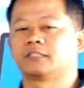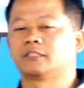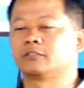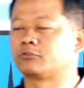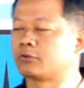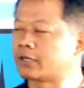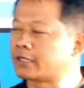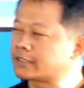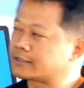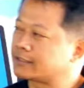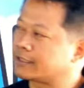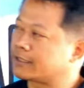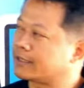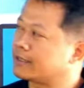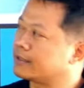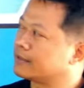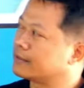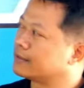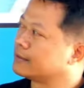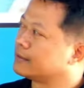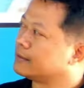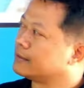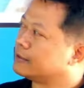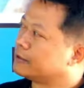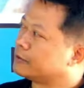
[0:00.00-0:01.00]
Itu aja.
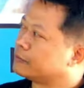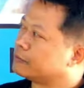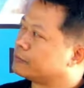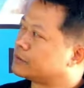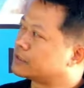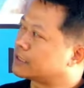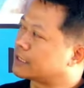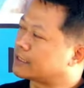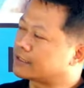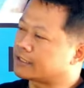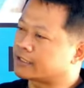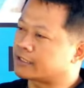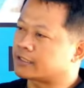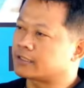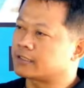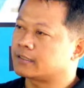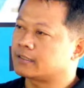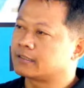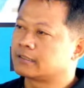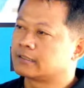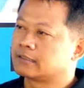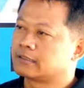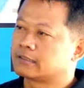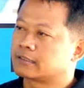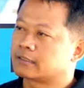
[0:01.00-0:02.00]

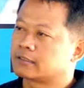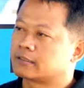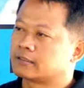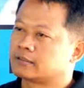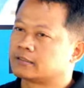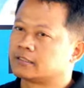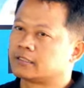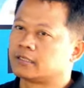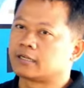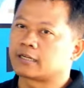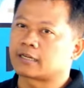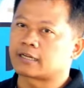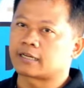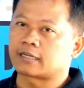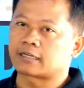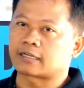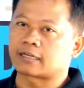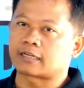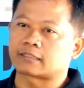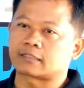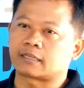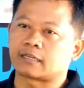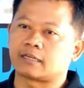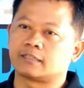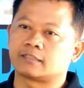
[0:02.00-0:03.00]
Misalnya jenengan
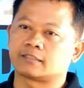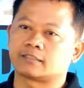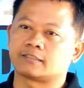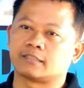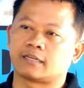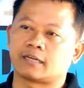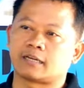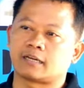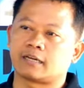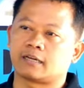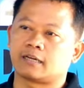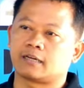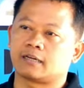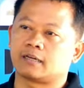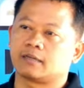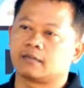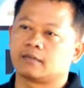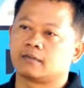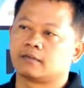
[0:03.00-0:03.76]
katalisnya